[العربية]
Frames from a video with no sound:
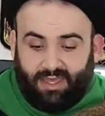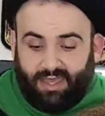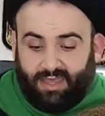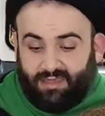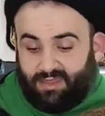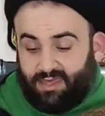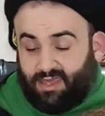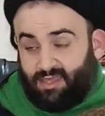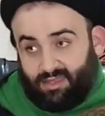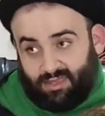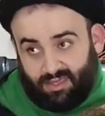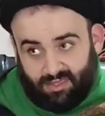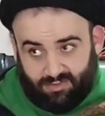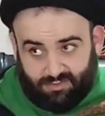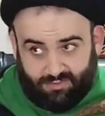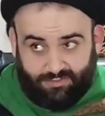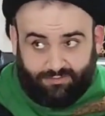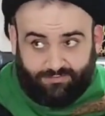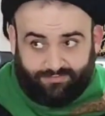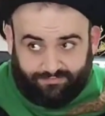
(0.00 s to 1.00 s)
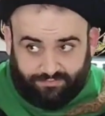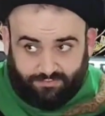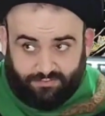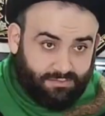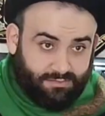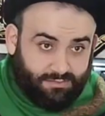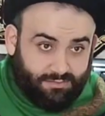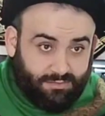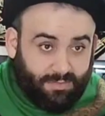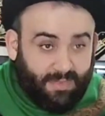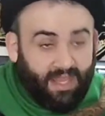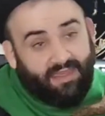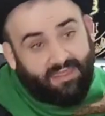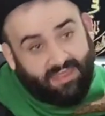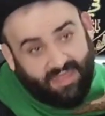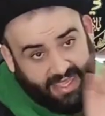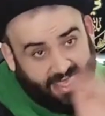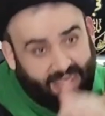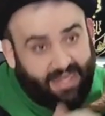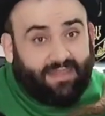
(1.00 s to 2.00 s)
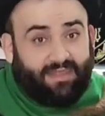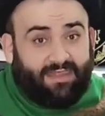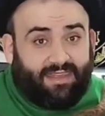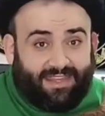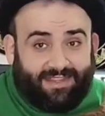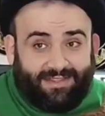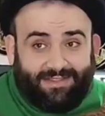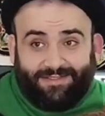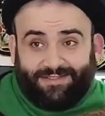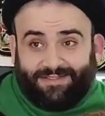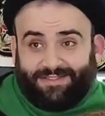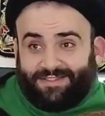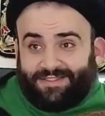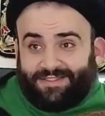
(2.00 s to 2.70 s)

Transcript: الثانية ثالثا